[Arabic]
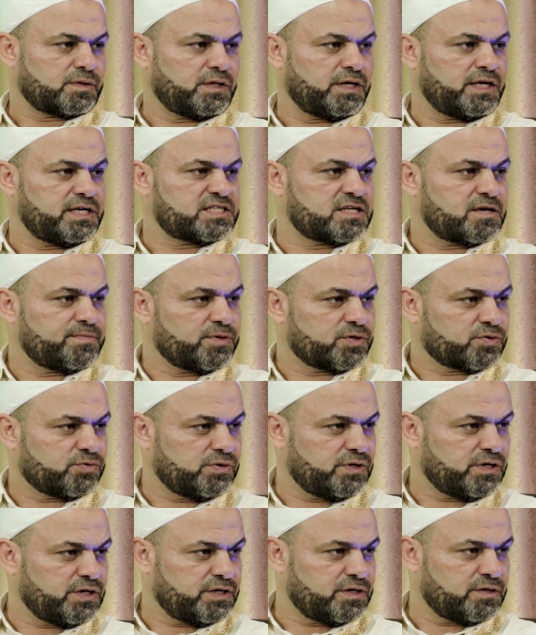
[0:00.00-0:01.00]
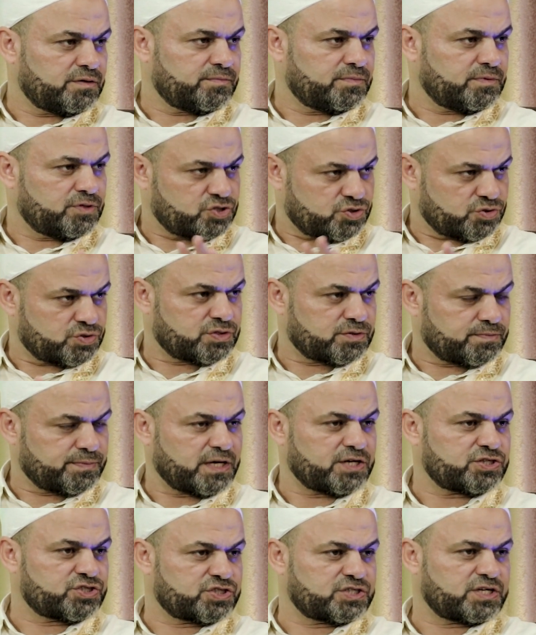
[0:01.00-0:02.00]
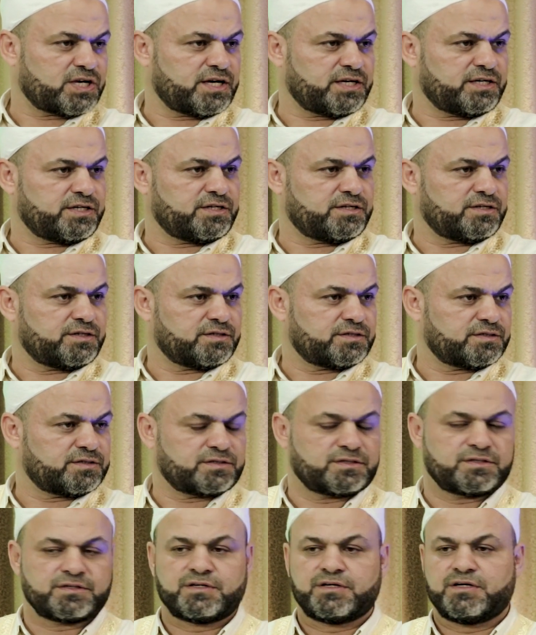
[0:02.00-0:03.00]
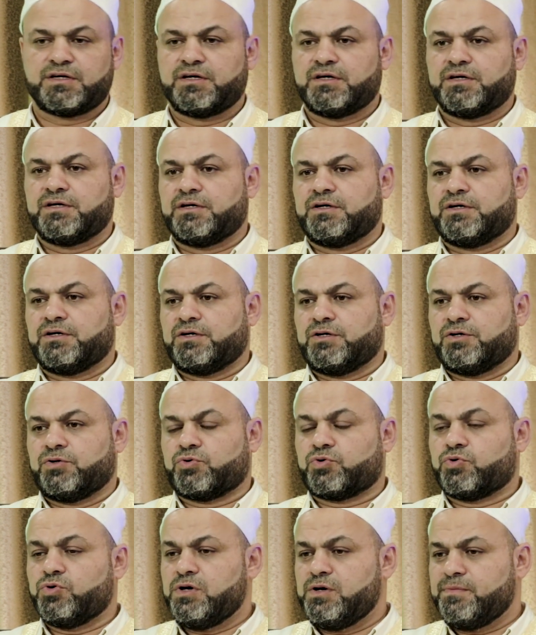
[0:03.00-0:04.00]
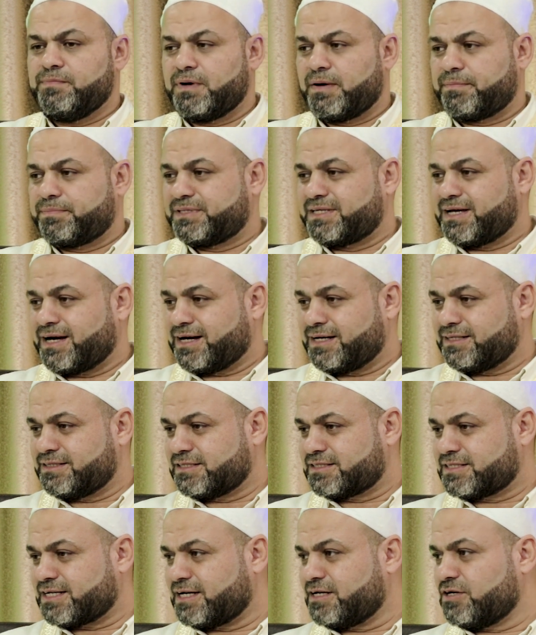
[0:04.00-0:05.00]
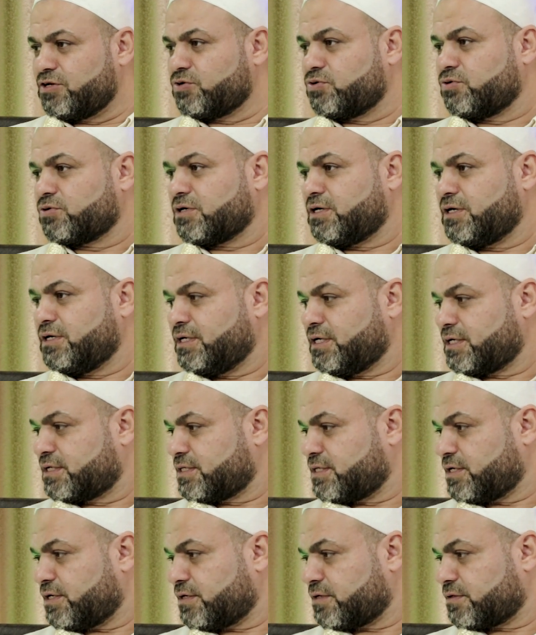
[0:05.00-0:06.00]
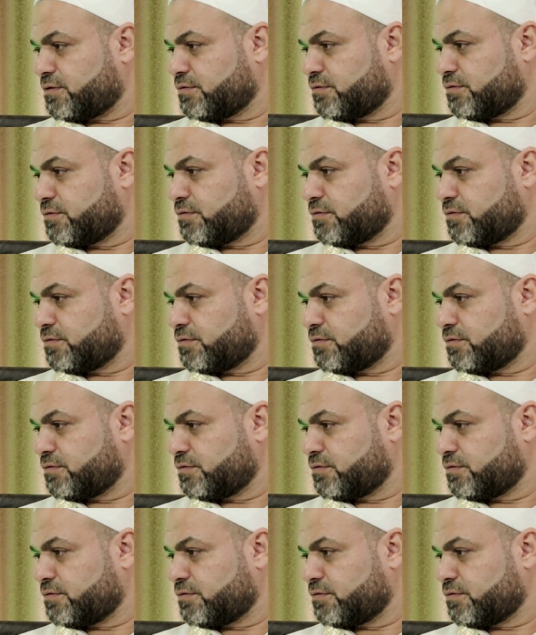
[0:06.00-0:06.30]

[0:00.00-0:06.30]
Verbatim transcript: ليس بكله بجزء بأجزائه وكل ما ابتعدت عن القرآن أكثر